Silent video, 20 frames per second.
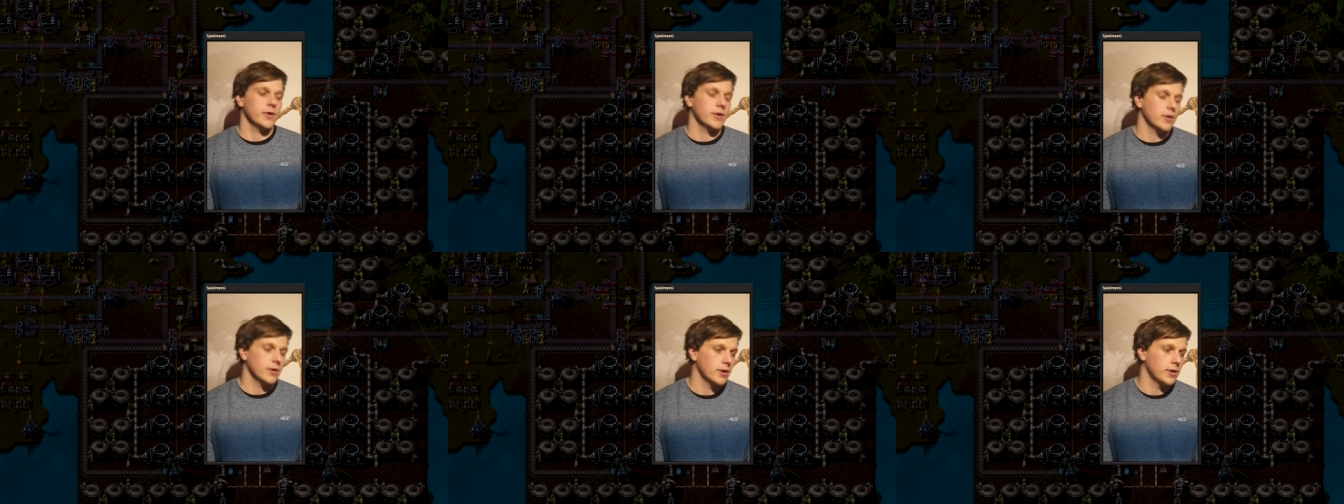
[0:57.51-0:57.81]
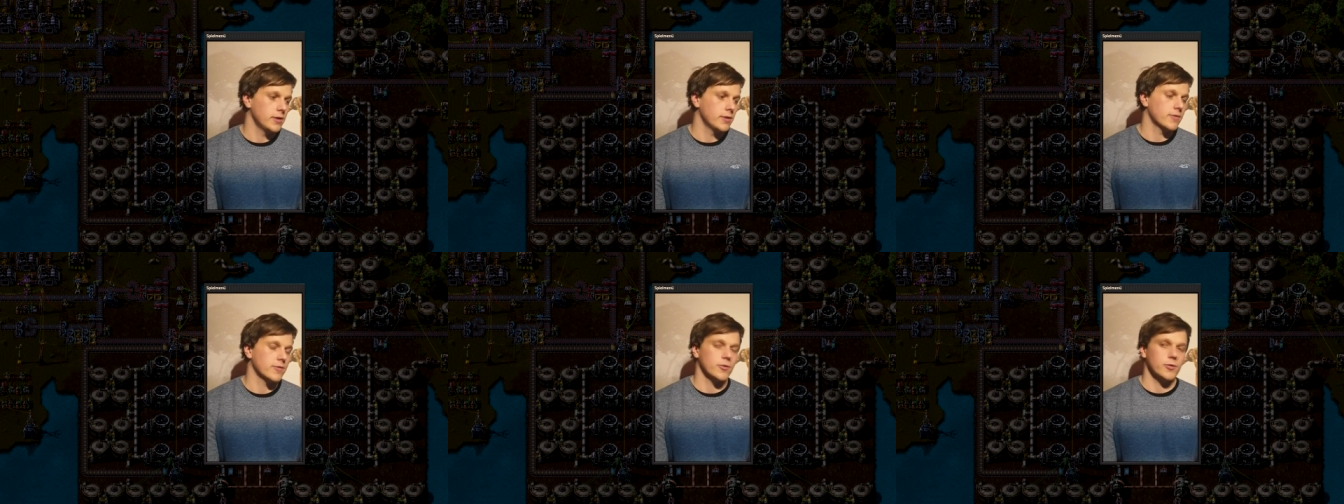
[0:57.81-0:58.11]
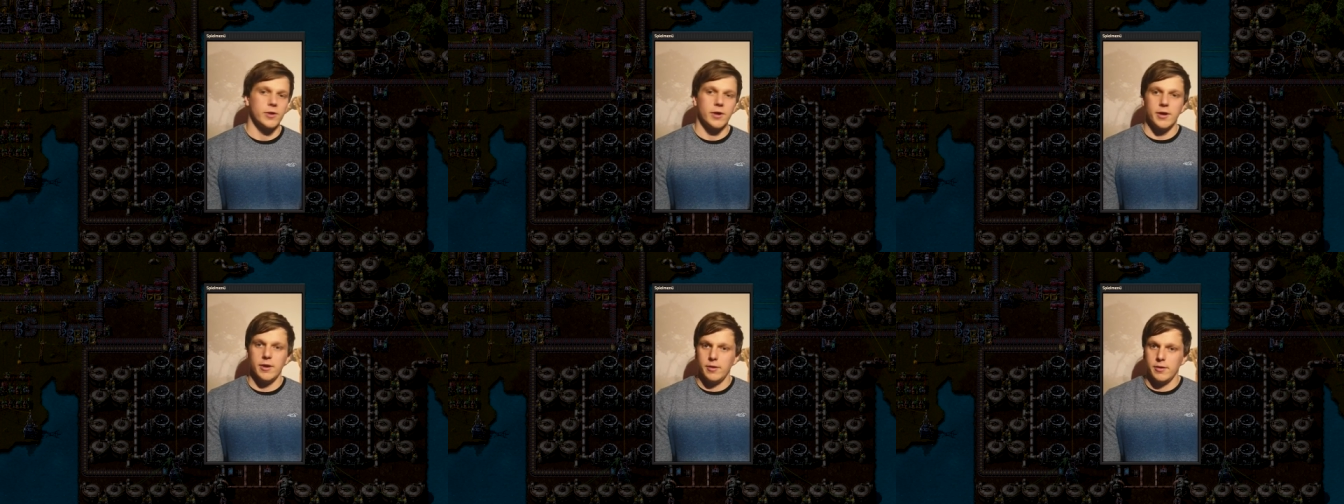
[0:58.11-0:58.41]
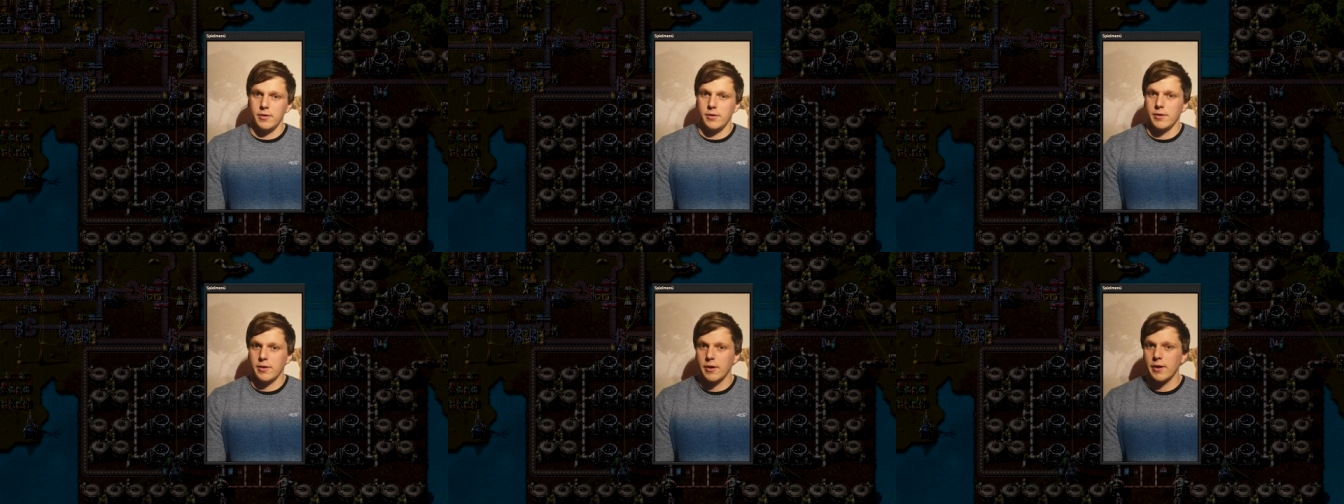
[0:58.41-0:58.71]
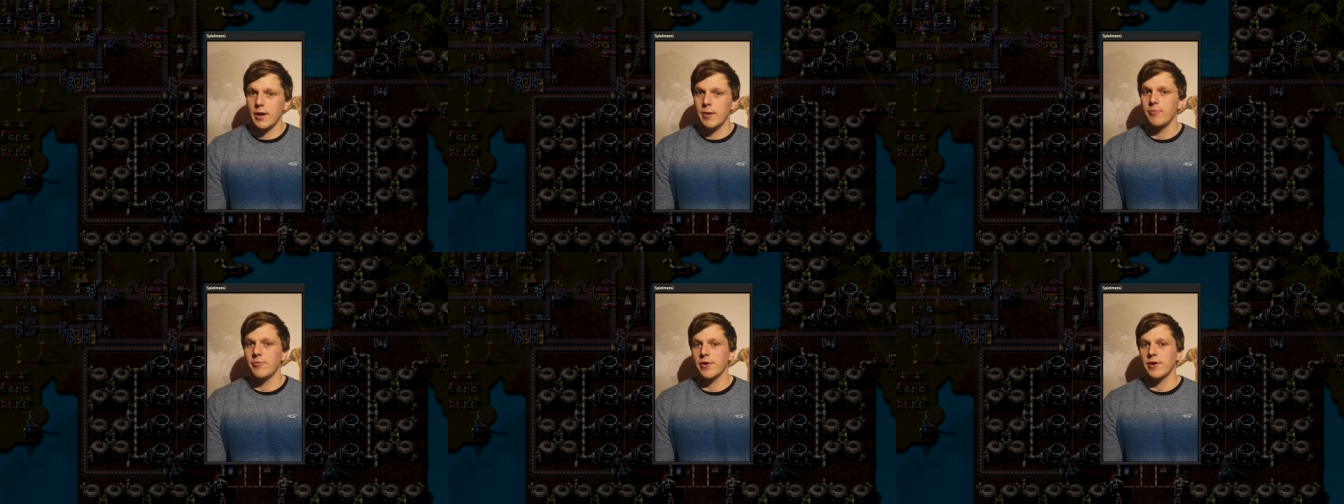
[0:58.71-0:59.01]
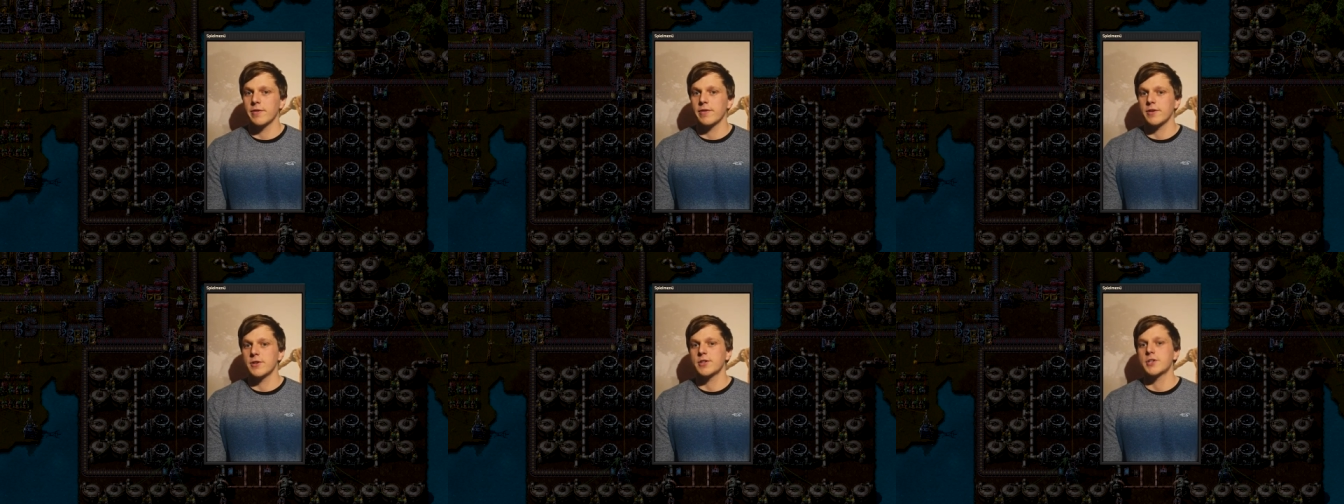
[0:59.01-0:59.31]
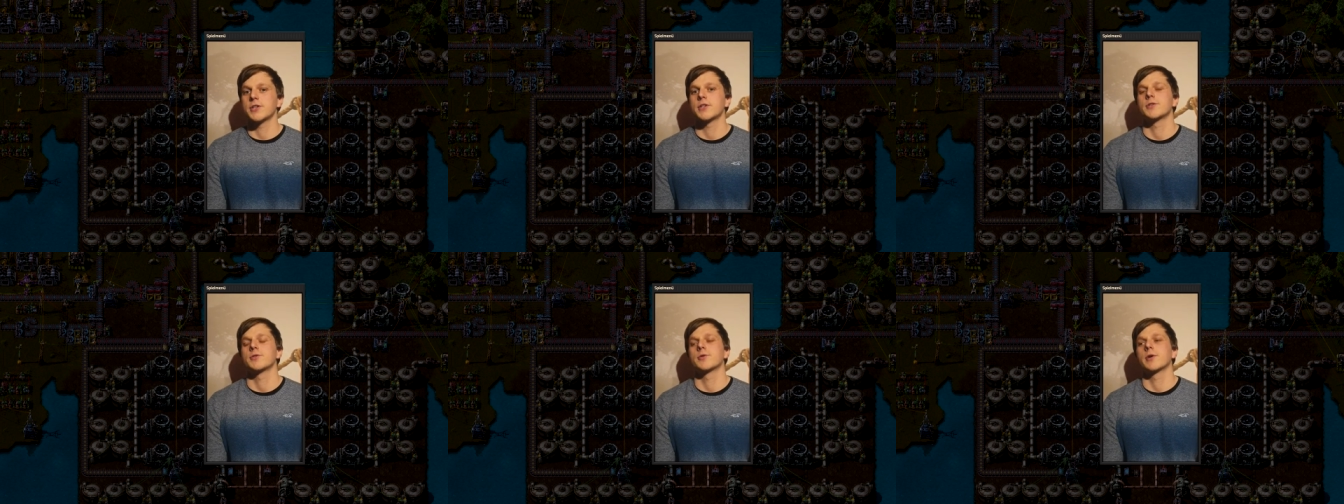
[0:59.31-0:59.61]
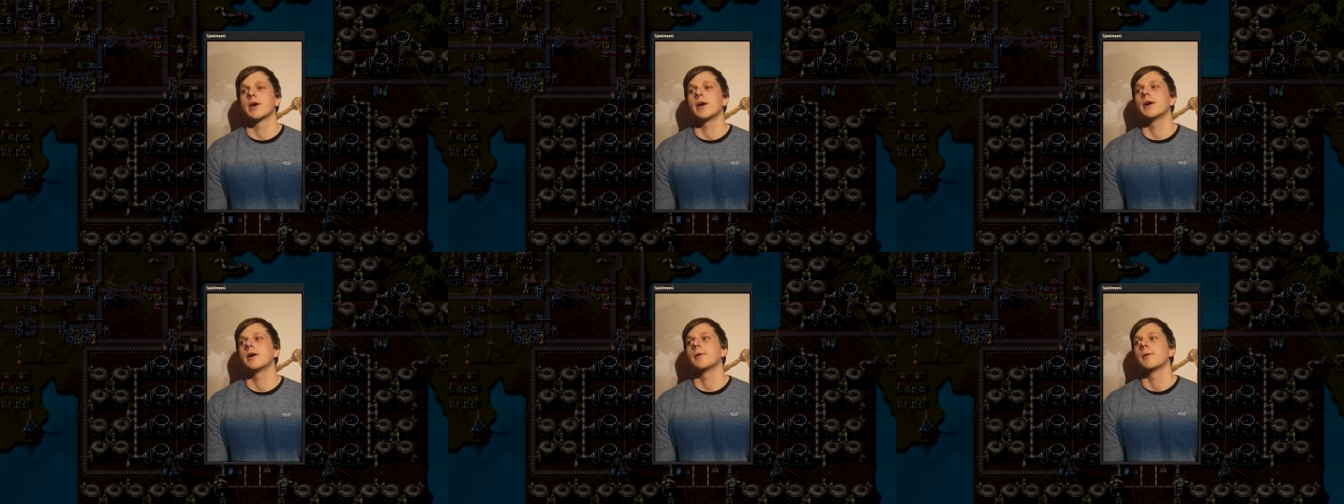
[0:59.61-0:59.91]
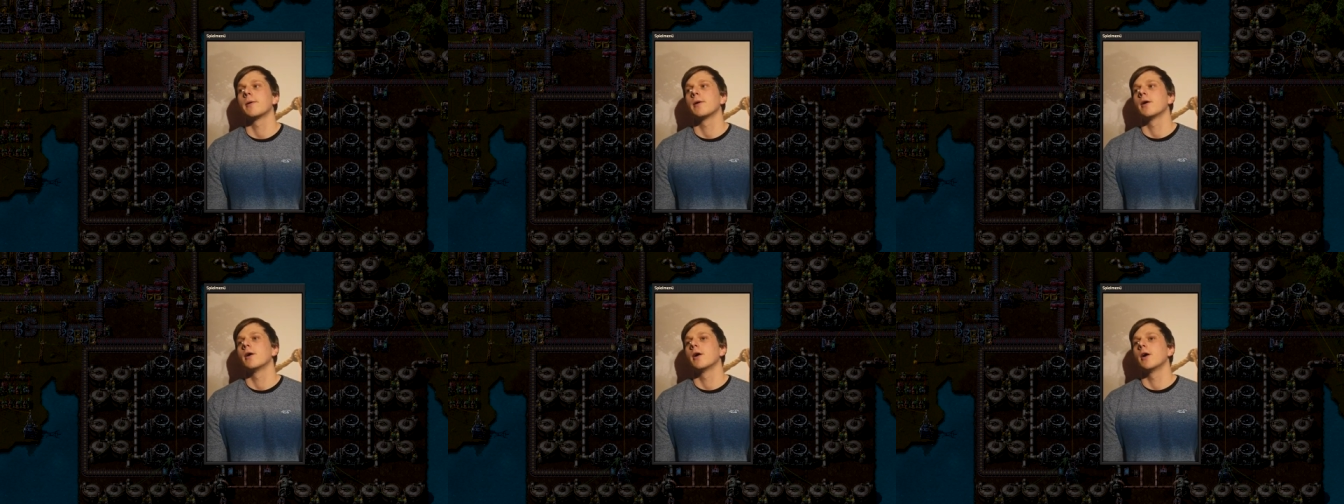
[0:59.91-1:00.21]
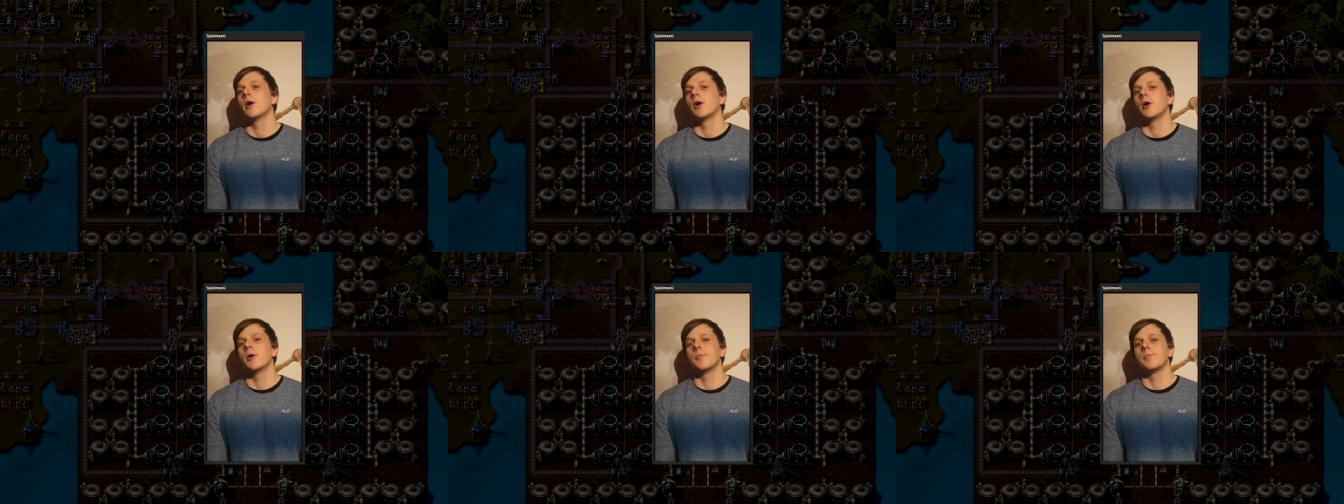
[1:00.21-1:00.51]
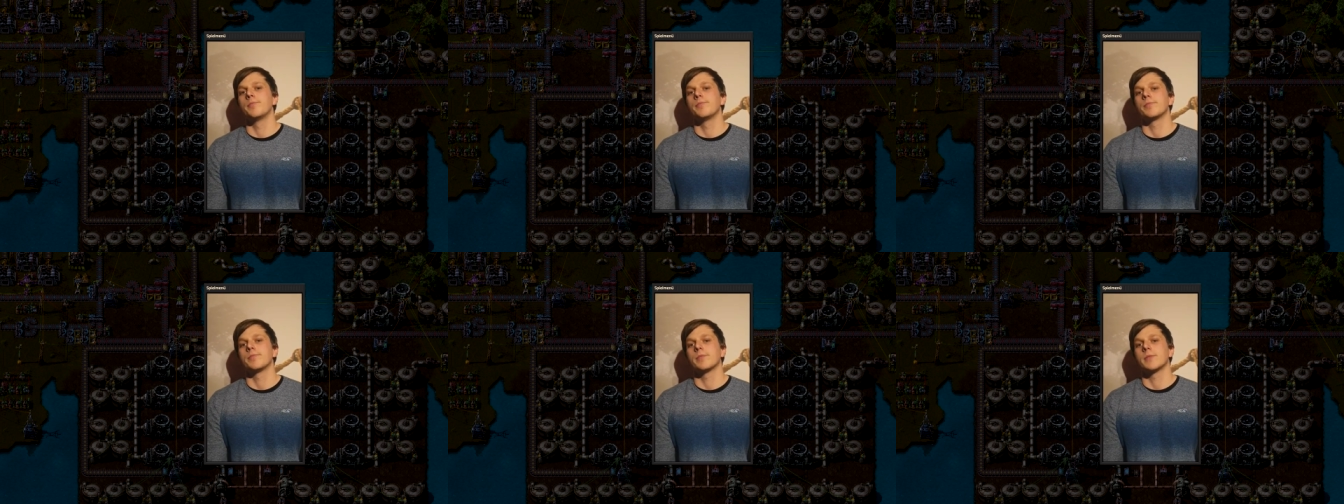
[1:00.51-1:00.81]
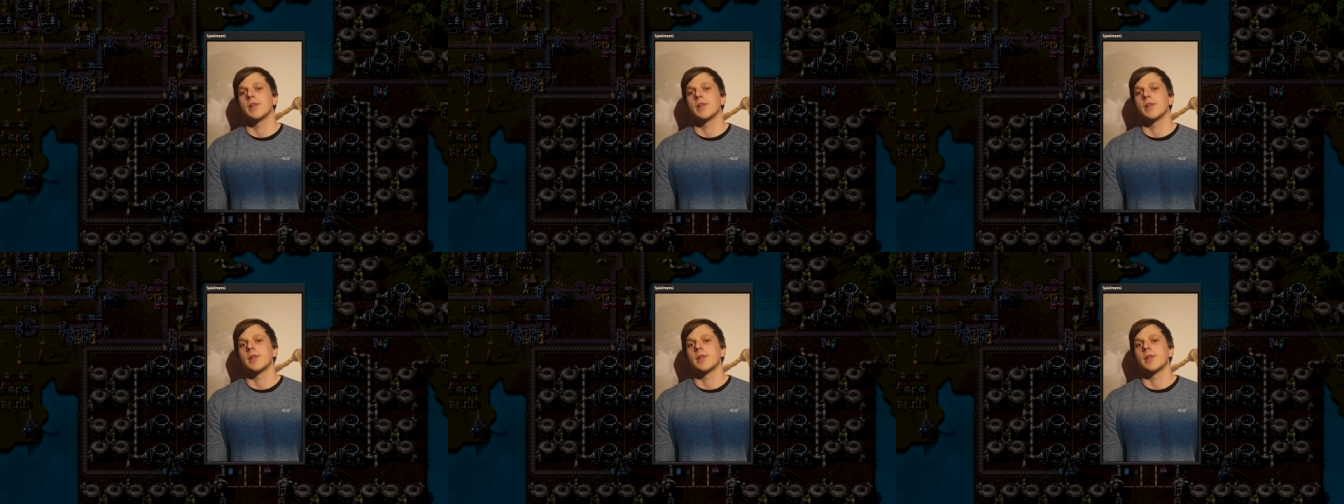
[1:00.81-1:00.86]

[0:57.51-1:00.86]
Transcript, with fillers: oder gegebenenfalls ich sogar ähm,